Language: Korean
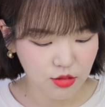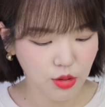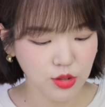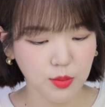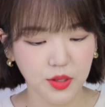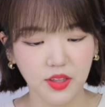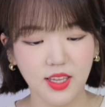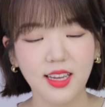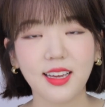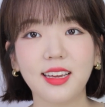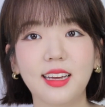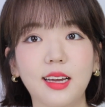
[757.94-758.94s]
던져버렸다.
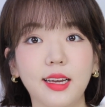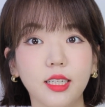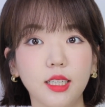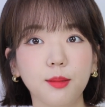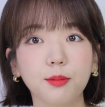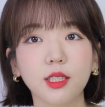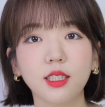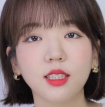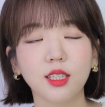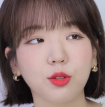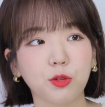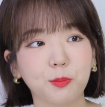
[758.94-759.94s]

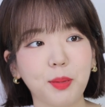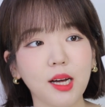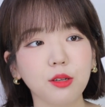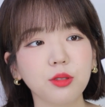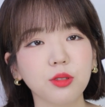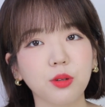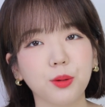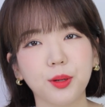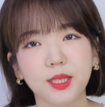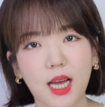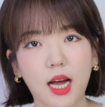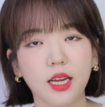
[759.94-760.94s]
입큰이 또 파우더
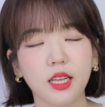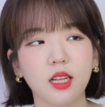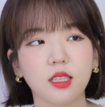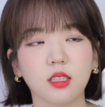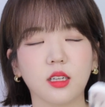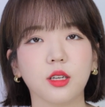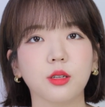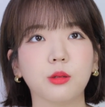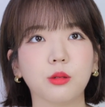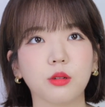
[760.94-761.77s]
장인이잖아요.